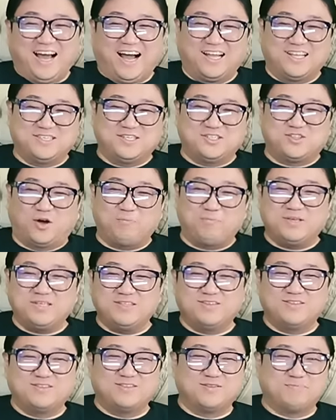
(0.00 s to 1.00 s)
아니,
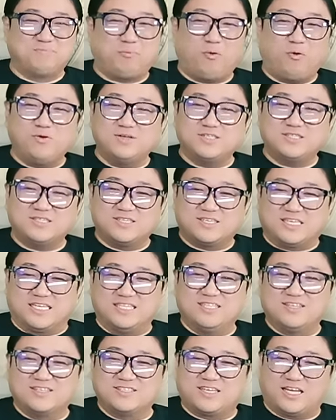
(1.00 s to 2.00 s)
접히는 폴드
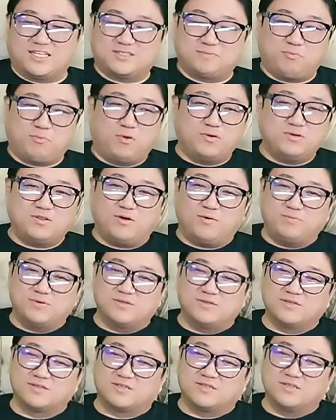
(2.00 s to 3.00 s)
기능 자,
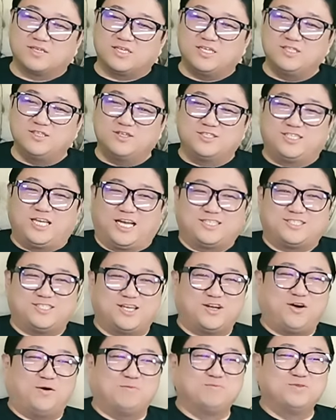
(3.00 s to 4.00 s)
폴더블 그 기능
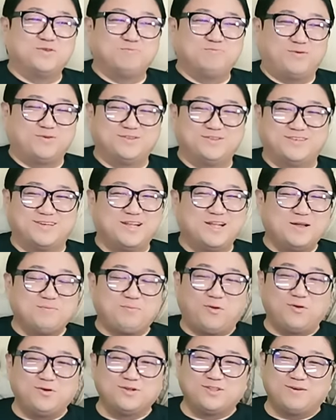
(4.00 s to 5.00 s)
자체가 없는 폰을
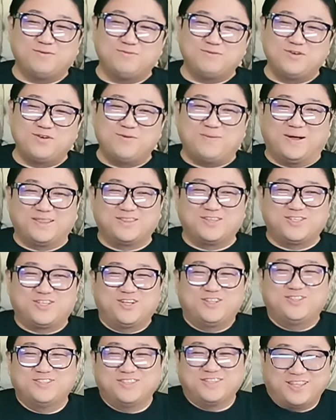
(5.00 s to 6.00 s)
폴더블로
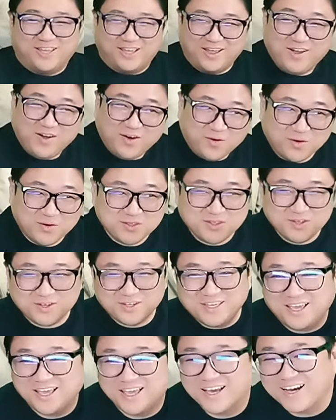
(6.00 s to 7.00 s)
만드셨는데,
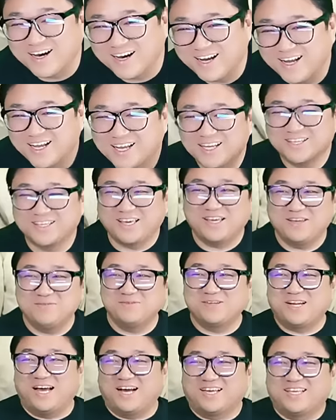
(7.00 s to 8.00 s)
어떻게 얘가
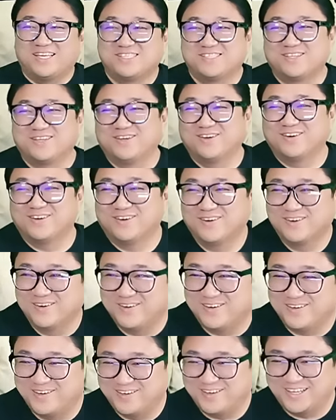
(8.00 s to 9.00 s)
게임을
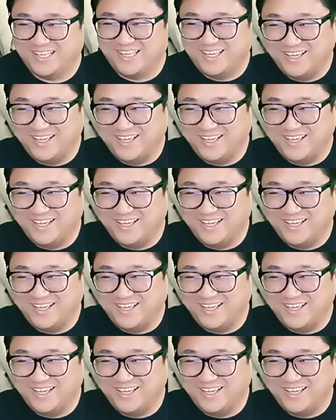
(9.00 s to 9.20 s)
하겠어요.